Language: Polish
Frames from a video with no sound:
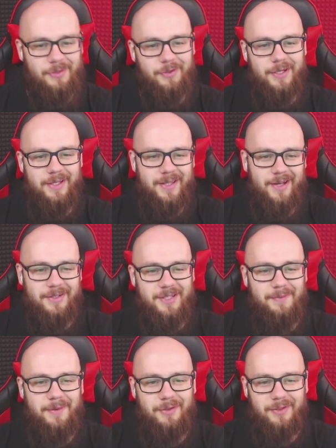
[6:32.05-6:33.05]
inne
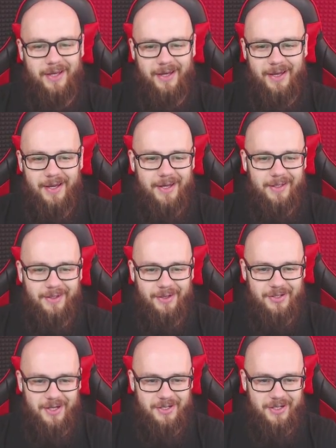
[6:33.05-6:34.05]
osoby tutaj
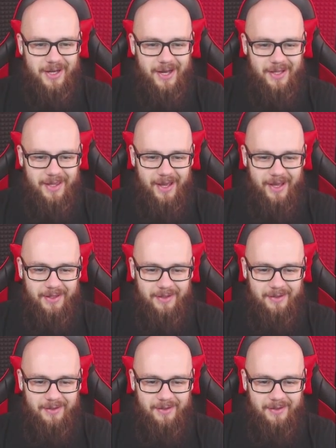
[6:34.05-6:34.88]
troszeczkę ten...